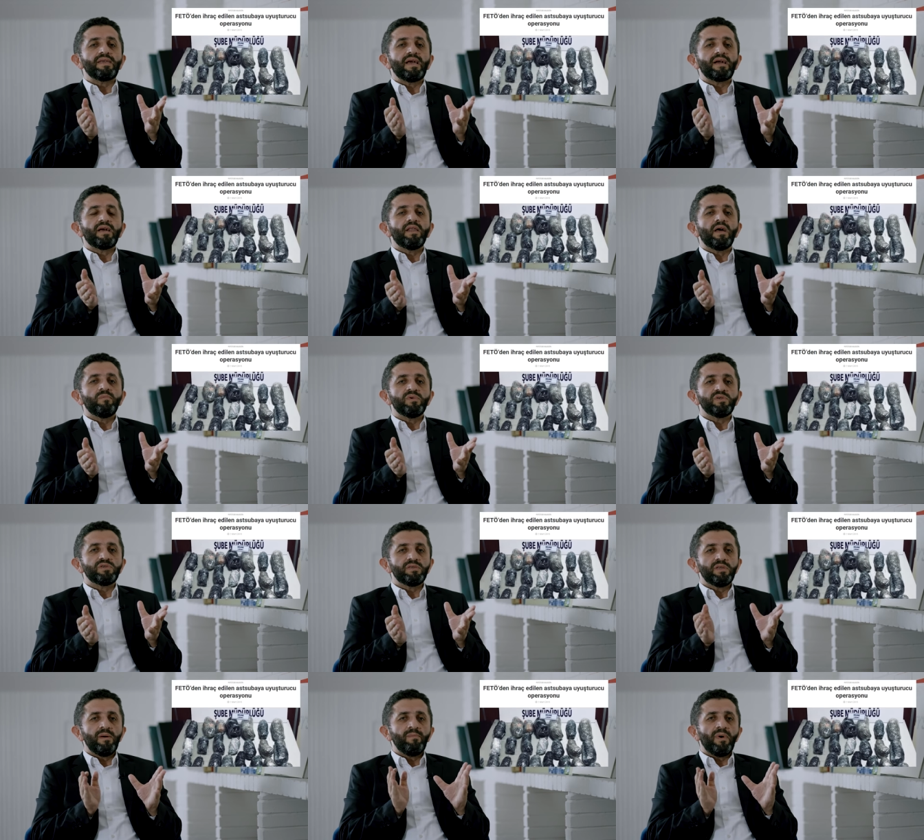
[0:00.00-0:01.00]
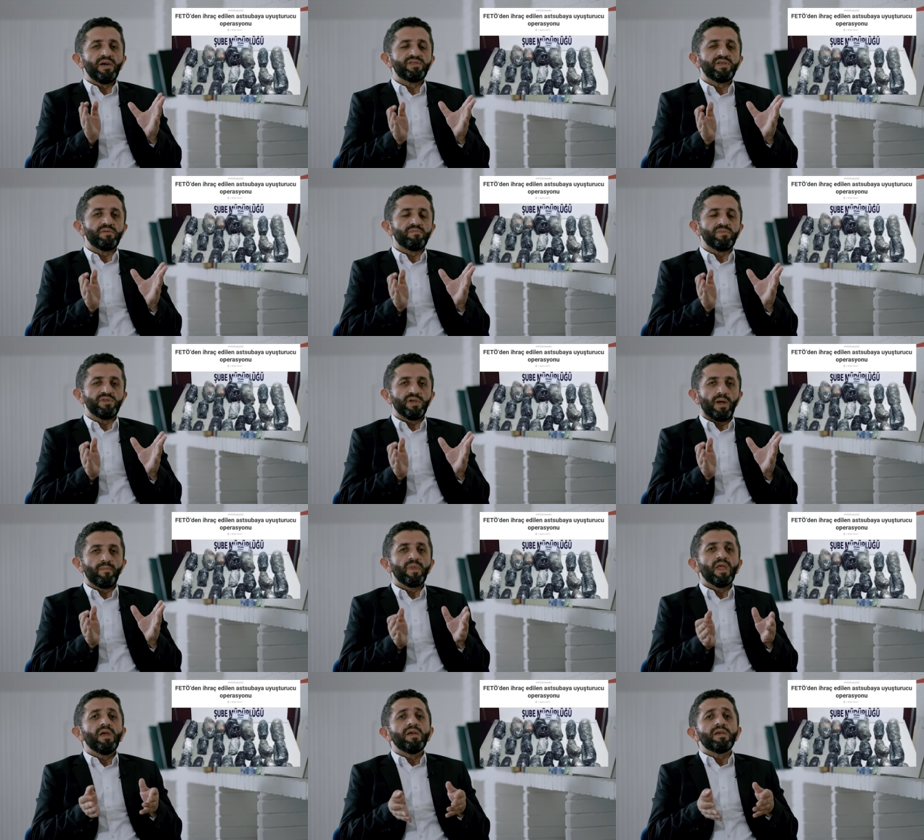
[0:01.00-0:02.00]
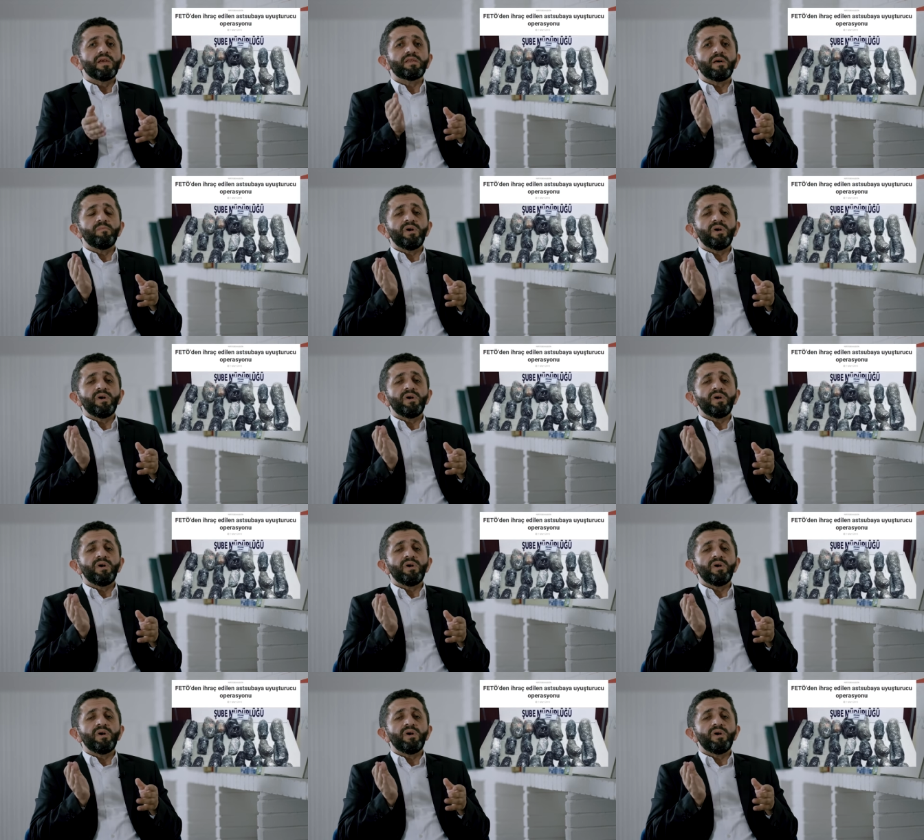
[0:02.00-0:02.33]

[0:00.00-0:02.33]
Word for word: yakalanmasından bahsetmeyeceğim. Ya da